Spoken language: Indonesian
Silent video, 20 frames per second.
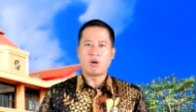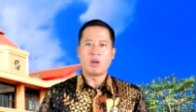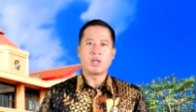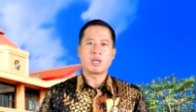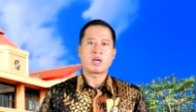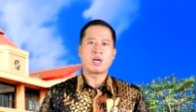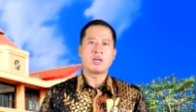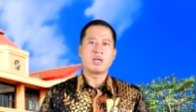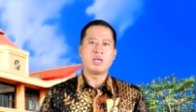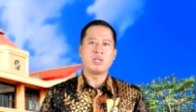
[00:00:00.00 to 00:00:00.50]

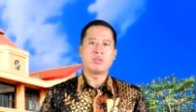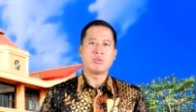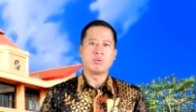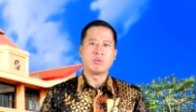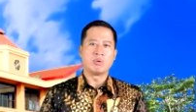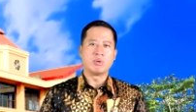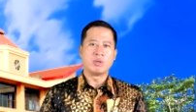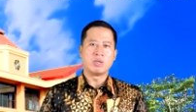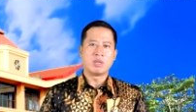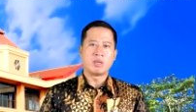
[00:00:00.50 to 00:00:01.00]
Oleh karena
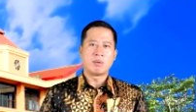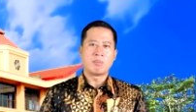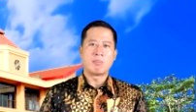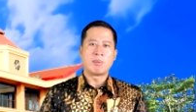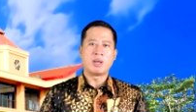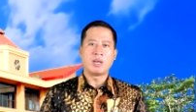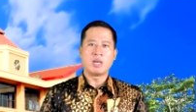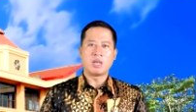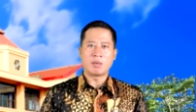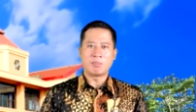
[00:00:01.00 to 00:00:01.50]
itu,
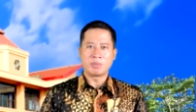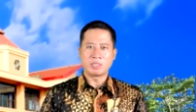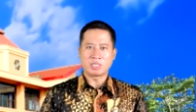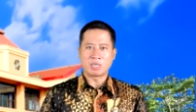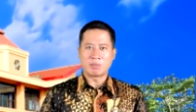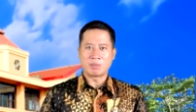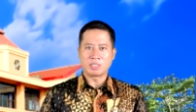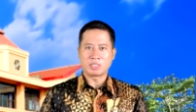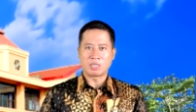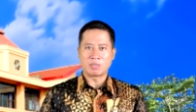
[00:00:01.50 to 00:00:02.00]
marilah
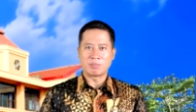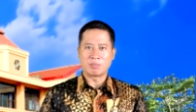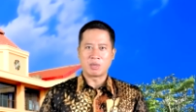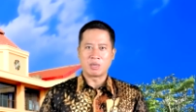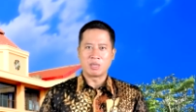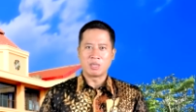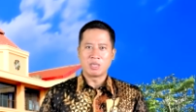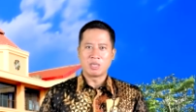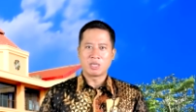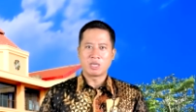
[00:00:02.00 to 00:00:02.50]

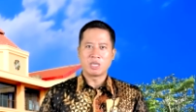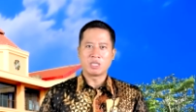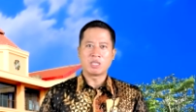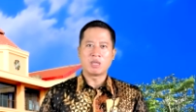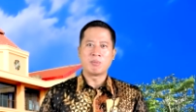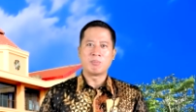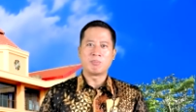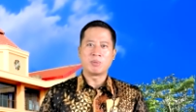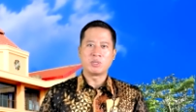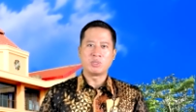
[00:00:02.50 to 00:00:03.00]
bersama-sama
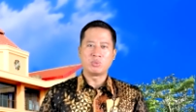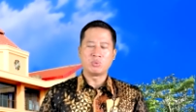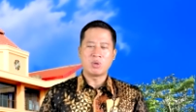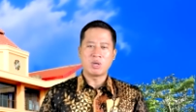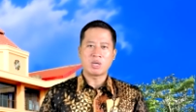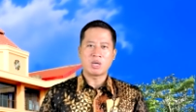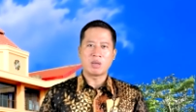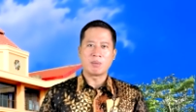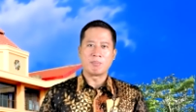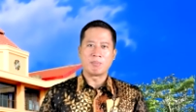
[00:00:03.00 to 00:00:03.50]
kita
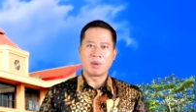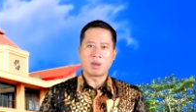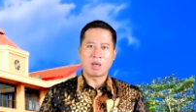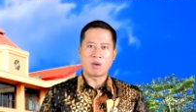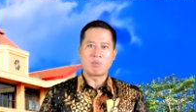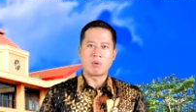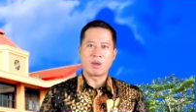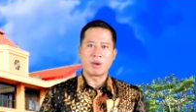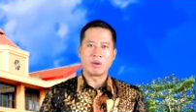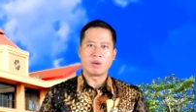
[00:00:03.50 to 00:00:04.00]
memperjuangkan
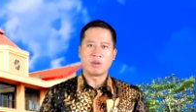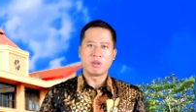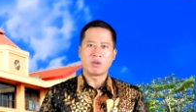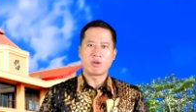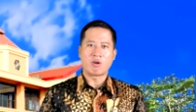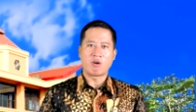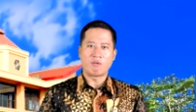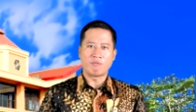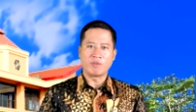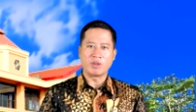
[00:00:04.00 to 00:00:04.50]
melawan
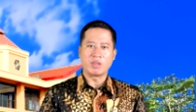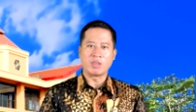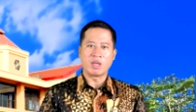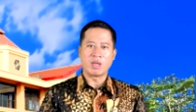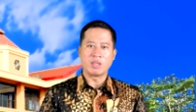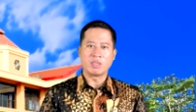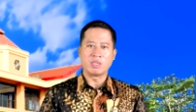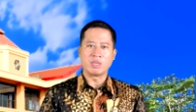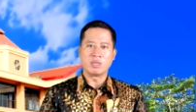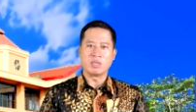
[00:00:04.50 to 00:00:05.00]

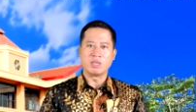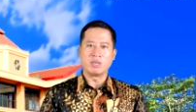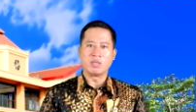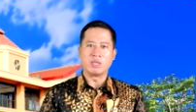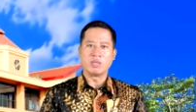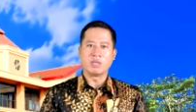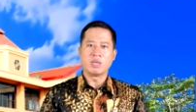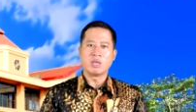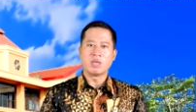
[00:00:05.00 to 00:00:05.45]
COVID-19 ini.